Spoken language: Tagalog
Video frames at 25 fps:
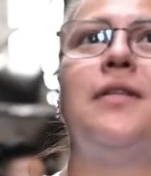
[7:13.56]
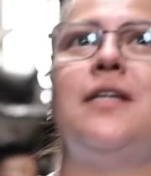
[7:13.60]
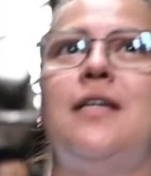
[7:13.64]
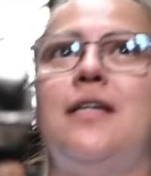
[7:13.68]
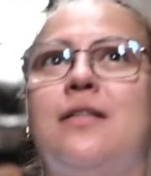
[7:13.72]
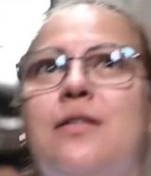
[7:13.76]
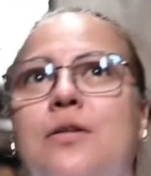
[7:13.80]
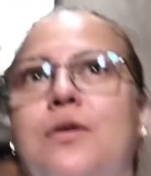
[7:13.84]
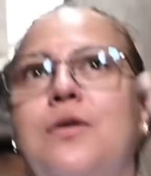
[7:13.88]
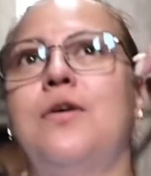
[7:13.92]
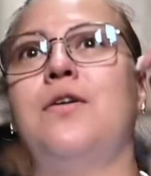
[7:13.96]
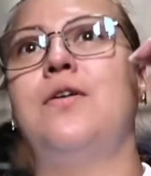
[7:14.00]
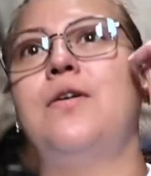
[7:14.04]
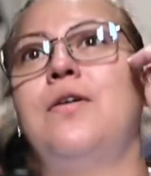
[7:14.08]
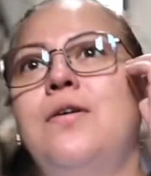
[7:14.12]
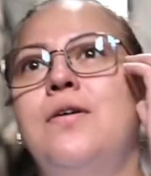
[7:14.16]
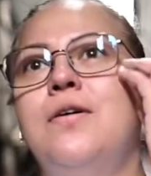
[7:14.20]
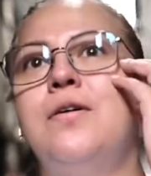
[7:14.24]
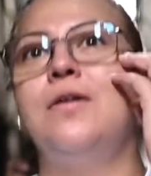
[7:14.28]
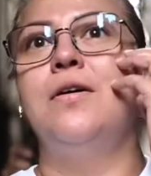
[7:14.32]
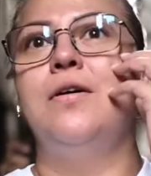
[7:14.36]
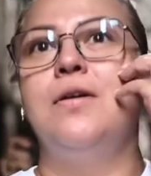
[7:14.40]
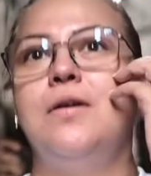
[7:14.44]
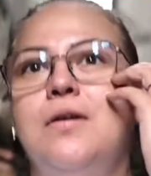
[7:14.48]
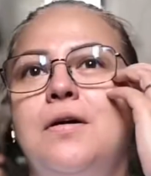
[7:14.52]
dito.
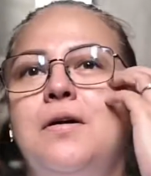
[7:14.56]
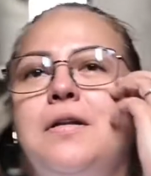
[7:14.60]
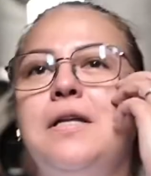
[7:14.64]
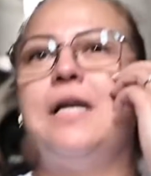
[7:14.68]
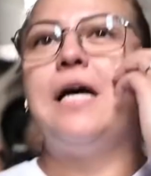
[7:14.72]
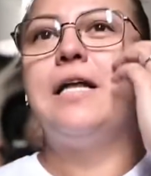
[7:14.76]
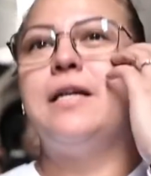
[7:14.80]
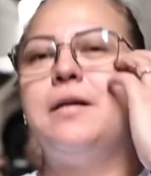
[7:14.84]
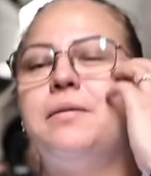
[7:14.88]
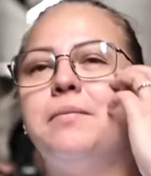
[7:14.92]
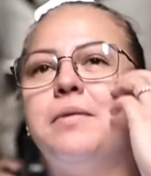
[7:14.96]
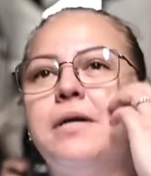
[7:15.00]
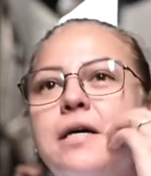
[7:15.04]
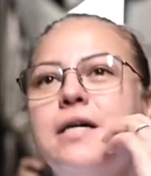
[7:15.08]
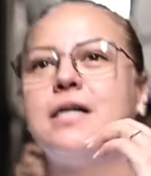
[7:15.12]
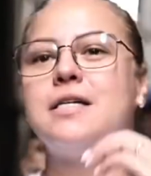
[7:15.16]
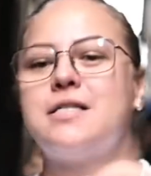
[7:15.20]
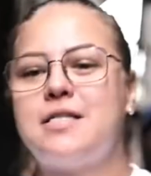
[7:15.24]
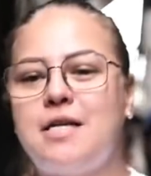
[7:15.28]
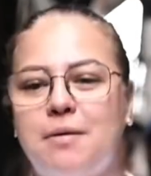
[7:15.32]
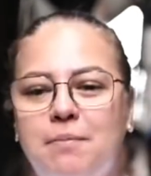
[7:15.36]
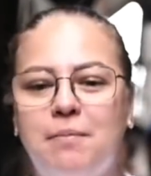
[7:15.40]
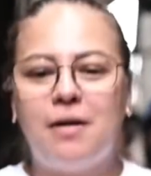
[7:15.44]
Wala naman kasing